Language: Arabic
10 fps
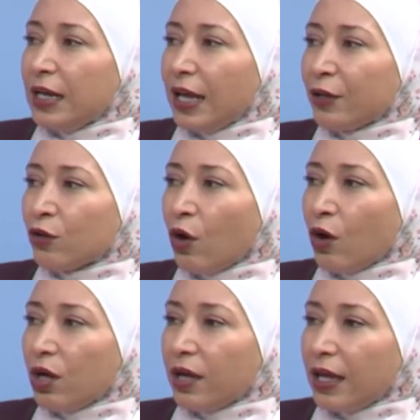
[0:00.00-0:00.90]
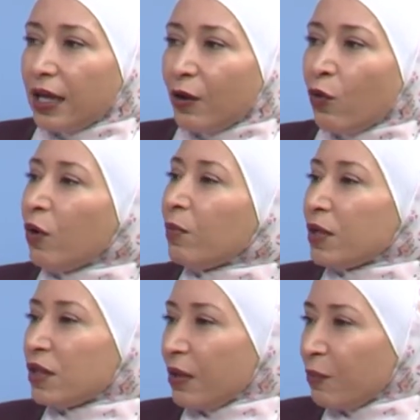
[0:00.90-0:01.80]
لانه آه،
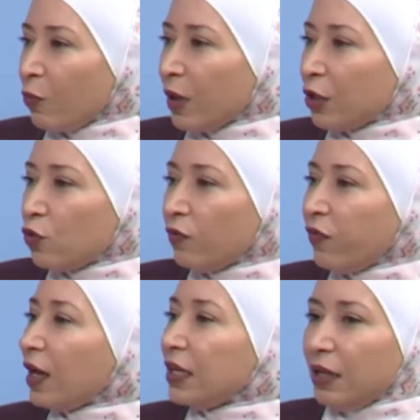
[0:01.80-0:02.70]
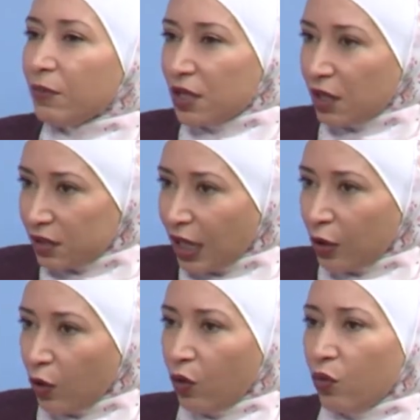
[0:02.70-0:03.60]
هو ممكن يكون فاقد لمصدر
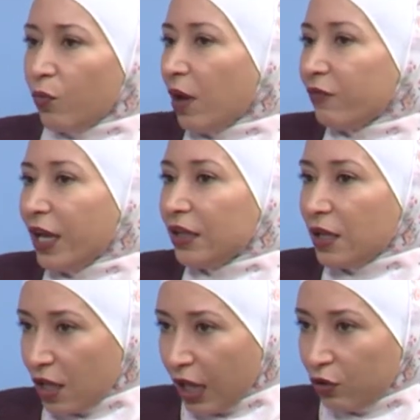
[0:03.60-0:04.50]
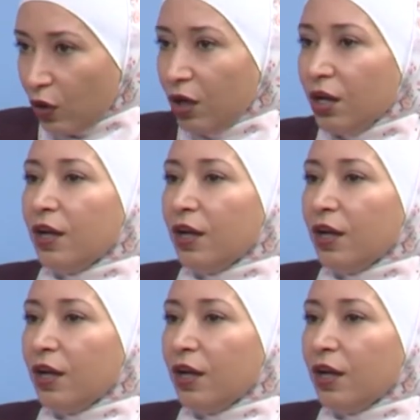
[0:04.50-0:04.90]
دخله وما في حدا يساعده